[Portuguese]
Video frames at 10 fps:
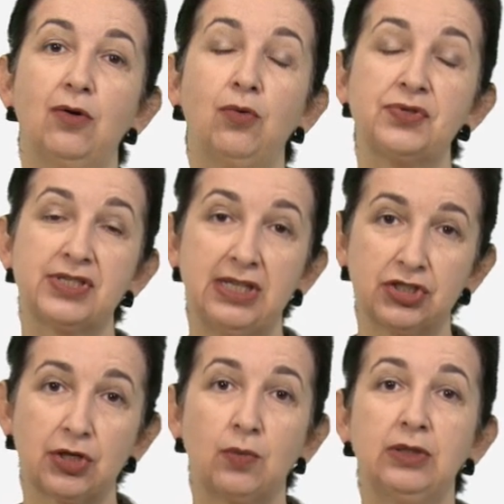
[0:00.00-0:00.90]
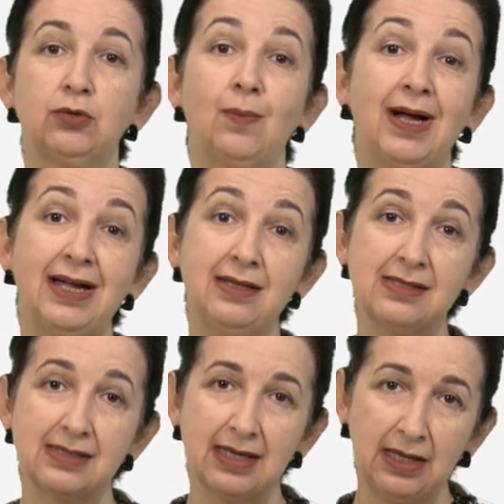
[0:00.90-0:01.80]
ou seja, quanto
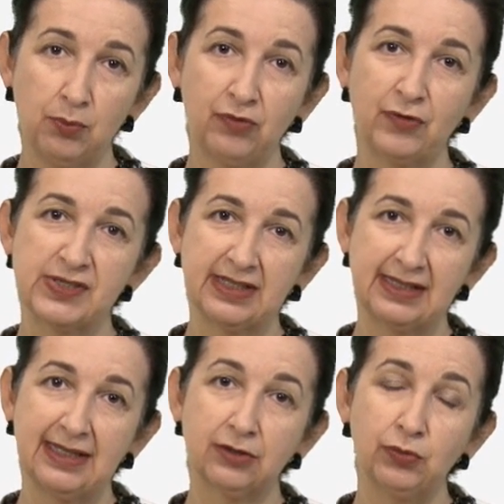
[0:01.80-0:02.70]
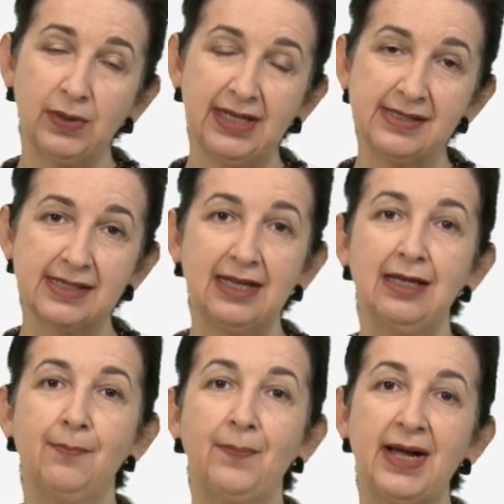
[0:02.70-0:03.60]
mais tempo você tem a doença,
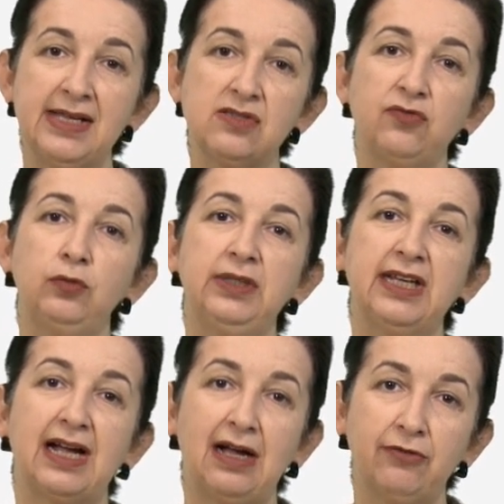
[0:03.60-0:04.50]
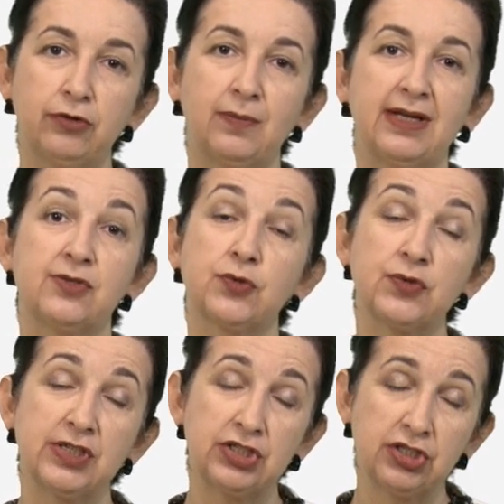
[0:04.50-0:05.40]
mais vulnerável, mais
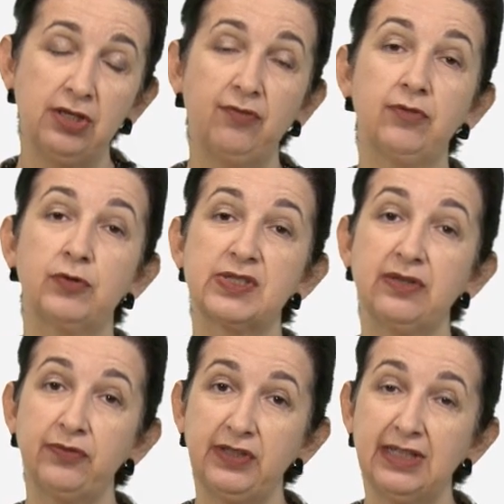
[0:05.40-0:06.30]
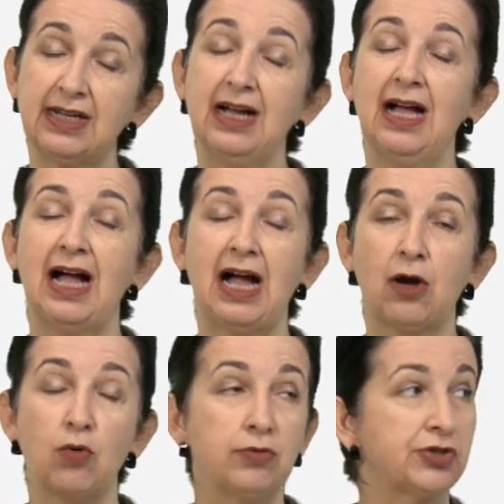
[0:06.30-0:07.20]
suscetível você fica à
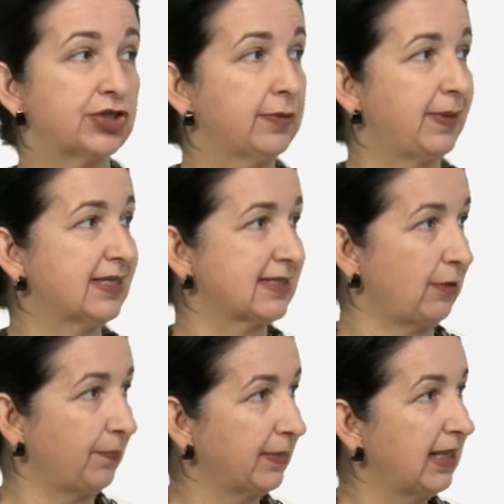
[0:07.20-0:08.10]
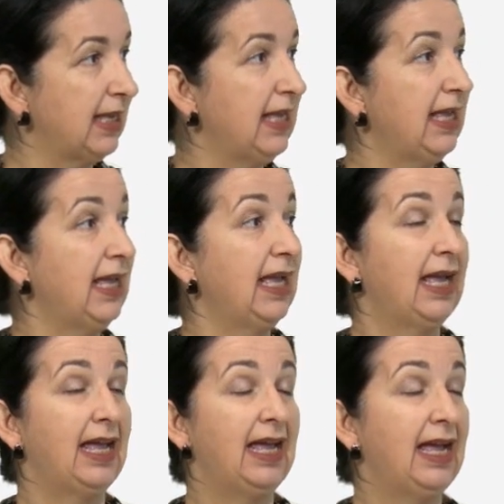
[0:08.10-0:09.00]
constipação.
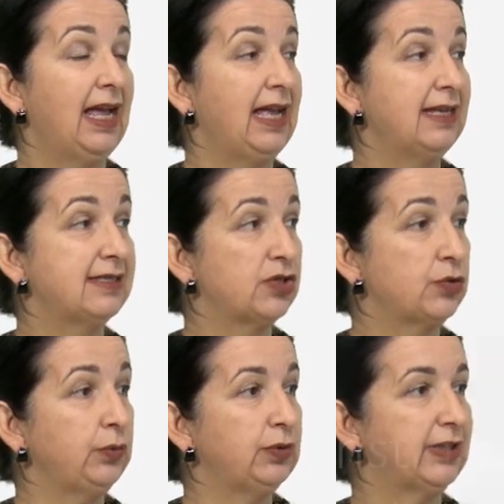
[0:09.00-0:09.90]
É, esse estudo